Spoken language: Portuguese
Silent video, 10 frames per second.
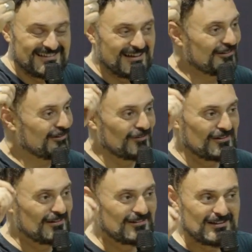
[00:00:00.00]
Acho que
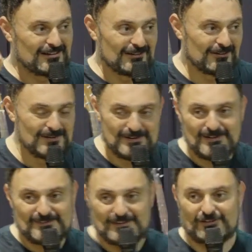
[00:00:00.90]
você não entendeu.
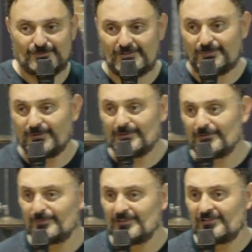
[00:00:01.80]
Nós não
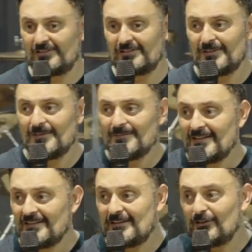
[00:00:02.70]
podemos medir
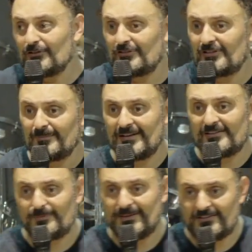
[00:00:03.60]
Deus pelas
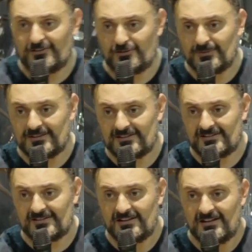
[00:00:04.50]
experiências
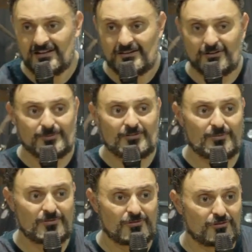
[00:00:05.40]
humanas. Nós
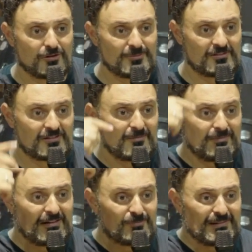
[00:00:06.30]
medimos os homens
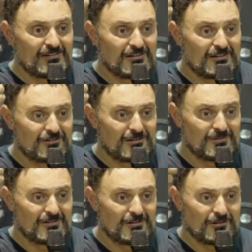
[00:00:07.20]
pela experiência que nós
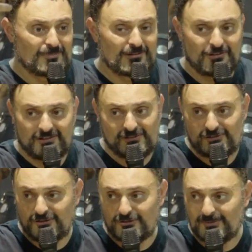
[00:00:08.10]
temos em Deus. Aplauda o Senhor,
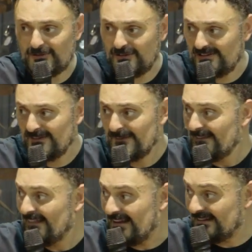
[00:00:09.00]
diga alguma coisa,
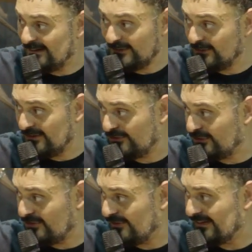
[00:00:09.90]
entenda o que eu
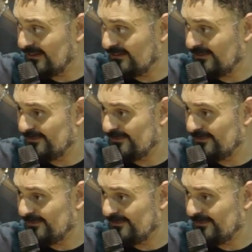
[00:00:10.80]
estou te falando.